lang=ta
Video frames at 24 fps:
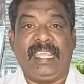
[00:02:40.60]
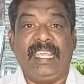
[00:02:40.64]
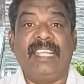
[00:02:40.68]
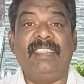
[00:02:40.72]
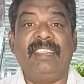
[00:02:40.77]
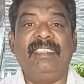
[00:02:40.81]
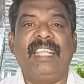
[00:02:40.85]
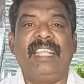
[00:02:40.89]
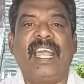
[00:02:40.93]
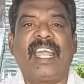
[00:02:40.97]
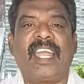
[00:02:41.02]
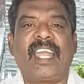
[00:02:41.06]

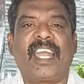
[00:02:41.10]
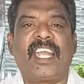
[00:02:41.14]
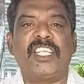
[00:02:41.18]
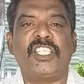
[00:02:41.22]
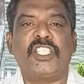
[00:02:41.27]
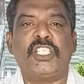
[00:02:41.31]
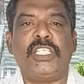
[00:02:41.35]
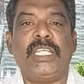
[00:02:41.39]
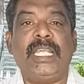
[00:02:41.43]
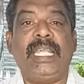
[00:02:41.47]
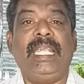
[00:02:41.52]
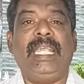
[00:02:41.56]
எந்த
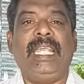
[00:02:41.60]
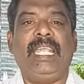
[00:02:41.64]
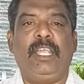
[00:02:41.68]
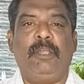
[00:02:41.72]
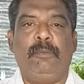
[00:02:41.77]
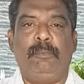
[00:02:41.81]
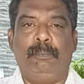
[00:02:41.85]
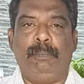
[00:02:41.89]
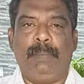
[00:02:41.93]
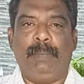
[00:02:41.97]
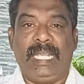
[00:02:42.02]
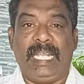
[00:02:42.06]
கட்சி
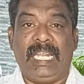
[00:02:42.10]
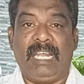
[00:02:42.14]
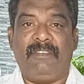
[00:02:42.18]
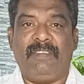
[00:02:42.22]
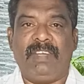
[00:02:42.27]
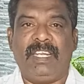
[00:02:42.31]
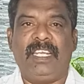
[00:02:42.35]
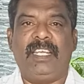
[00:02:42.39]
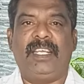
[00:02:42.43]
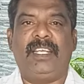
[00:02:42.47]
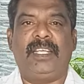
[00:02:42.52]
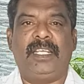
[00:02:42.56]

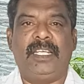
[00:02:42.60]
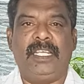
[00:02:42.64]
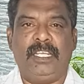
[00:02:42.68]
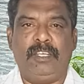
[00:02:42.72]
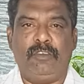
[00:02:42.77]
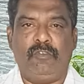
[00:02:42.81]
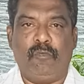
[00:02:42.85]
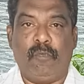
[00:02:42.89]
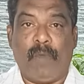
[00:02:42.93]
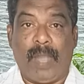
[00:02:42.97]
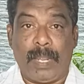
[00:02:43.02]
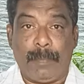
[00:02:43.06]
மீனவனுக்கு
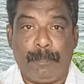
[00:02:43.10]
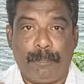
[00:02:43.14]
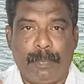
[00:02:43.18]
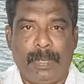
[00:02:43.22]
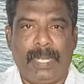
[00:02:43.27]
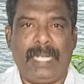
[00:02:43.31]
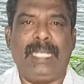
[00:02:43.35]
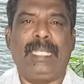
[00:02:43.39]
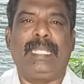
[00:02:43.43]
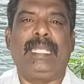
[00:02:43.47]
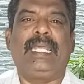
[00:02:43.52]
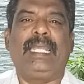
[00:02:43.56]

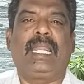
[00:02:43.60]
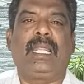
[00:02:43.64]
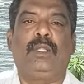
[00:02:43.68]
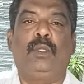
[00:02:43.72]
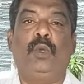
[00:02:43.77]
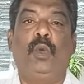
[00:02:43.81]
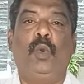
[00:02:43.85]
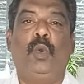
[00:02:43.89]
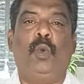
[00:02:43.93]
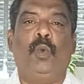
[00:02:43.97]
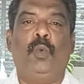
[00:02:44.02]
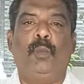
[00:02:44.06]

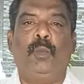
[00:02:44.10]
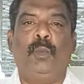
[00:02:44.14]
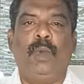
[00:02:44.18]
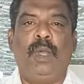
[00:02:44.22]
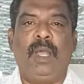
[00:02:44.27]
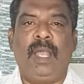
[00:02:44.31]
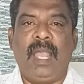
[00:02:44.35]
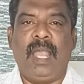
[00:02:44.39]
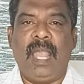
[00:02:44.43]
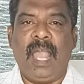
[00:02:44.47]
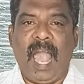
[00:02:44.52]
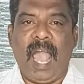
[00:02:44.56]
வாய்ப்பளிக்கிறதோ
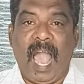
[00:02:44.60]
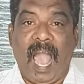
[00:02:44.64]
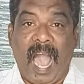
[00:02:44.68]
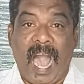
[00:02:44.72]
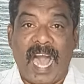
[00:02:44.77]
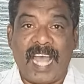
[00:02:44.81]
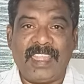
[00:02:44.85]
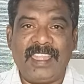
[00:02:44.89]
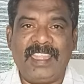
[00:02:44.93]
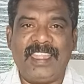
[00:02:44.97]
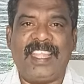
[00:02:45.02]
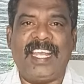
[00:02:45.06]

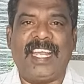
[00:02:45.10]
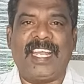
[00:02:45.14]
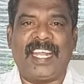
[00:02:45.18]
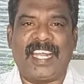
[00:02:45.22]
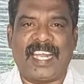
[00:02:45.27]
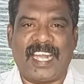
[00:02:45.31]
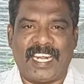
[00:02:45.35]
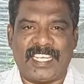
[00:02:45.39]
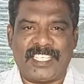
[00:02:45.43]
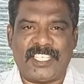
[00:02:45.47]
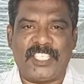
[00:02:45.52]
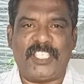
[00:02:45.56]
அந்த
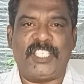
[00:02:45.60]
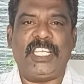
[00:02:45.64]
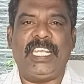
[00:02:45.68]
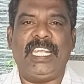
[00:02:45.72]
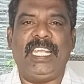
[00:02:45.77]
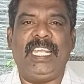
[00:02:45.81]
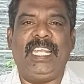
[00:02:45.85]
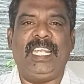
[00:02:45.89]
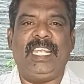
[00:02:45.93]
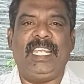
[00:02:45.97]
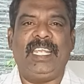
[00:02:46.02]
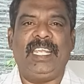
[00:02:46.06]
கட்சி
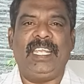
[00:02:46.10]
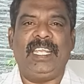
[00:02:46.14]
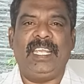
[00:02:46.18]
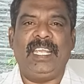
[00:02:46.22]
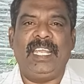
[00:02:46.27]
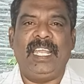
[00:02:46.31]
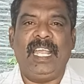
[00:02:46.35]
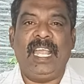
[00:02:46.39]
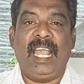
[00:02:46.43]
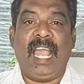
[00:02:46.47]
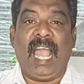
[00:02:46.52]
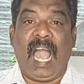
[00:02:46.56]

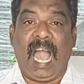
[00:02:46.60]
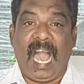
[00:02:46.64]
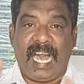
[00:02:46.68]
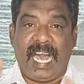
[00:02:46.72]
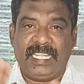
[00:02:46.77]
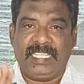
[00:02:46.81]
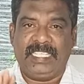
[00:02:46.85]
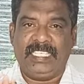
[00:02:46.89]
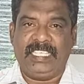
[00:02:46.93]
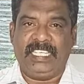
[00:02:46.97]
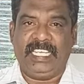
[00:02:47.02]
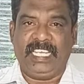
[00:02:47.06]

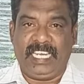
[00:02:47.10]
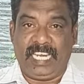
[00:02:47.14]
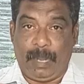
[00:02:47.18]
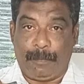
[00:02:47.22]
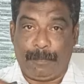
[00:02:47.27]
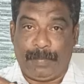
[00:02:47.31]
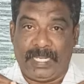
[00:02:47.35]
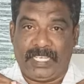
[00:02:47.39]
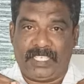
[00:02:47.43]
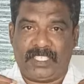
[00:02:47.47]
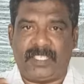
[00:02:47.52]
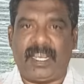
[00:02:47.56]
அது
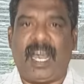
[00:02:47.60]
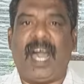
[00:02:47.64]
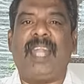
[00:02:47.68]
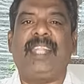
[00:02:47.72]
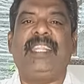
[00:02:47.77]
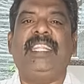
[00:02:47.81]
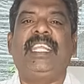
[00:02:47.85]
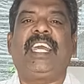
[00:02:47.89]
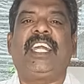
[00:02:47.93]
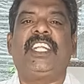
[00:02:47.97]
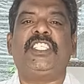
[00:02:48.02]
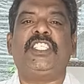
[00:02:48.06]
நம்மை
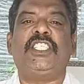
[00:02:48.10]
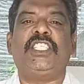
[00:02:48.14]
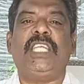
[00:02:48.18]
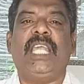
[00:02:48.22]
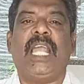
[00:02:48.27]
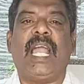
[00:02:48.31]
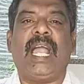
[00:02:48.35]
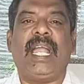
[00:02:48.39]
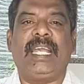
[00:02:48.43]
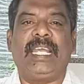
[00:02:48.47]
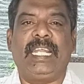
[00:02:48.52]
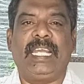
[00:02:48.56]
சார்ந்த
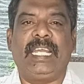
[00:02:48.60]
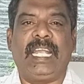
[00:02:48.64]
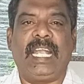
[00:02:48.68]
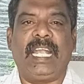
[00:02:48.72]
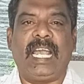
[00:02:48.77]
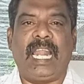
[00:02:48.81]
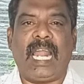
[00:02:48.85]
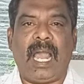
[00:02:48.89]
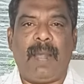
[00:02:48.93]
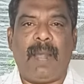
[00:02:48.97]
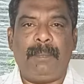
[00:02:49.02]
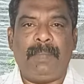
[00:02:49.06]
கட்சியாக
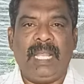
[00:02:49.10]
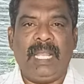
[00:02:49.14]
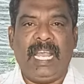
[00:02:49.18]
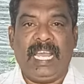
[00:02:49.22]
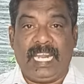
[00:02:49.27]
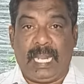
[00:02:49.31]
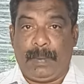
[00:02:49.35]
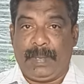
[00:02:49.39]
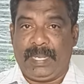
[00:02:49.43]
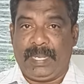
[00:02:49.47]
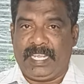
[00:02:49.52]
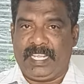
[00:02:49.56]
இருக்கலாம்
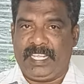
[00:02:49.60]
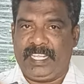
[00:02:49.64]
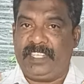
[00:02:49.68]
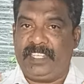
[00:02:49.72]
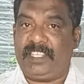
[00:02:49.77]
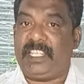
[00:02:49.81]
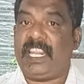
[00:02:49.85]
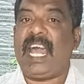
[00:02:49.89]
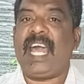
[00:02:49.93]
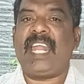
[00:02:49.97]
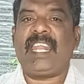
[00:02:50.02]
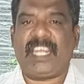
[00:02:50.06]
நமக்கு
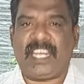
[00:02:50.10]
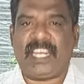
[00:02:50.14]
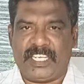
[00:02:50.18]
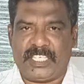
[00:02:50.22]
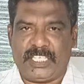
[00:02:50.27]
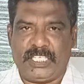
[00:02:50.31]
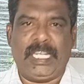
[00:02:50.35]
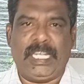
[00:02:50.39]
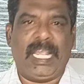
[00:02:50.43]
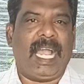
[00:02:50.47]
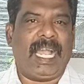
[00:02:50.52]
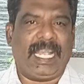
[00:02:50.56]
எதிரான
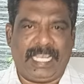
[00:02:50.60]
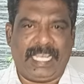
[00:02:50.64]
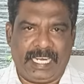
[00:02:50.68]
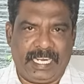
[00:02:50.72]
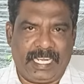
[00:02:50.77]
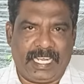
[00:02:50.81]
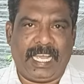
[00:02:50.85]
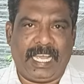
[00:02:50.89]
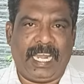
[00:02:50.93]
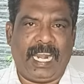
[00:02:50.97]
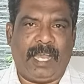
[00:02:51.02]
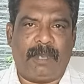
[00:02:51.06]
கட்சியாக
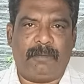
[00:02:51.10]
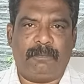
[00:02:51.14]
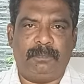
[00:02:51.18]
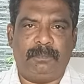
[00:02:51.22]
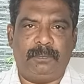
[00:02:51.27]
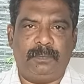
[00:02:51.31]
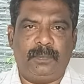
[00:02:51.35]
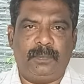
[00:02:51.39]
இருக்கலாம்